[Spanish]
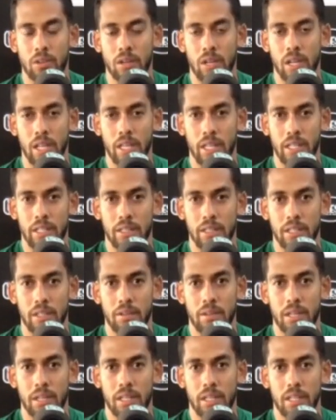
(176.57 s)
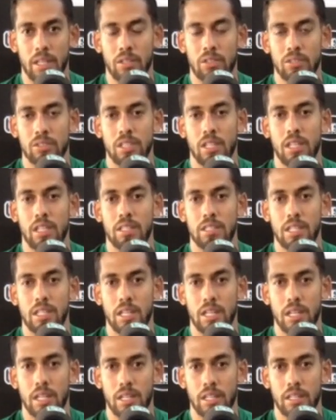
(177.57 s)
a la directiva, de que nos dejen
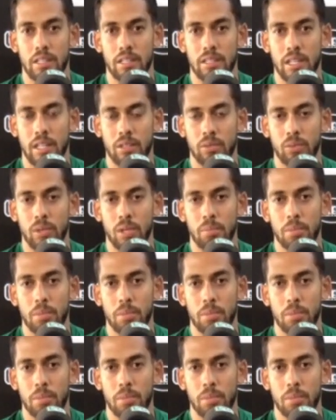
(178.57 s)
ya interactuar,